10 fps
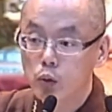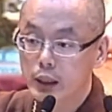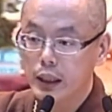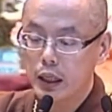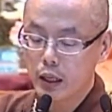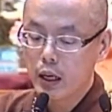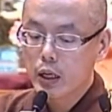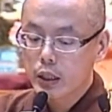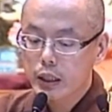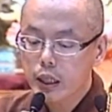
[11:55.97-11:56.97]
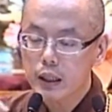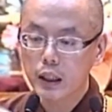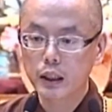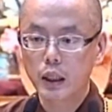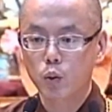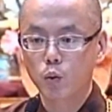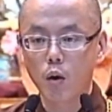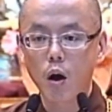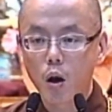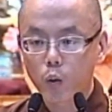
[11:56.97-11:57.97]
注意听，圣义谛
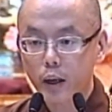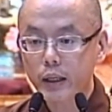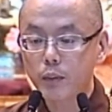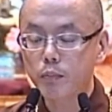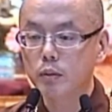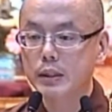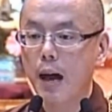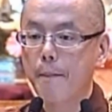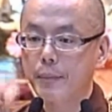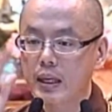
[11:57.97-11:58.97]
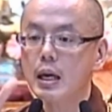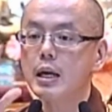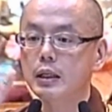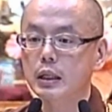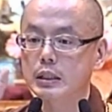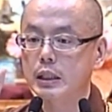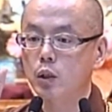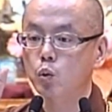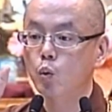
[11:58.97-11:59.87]
说观音菩萨遍一切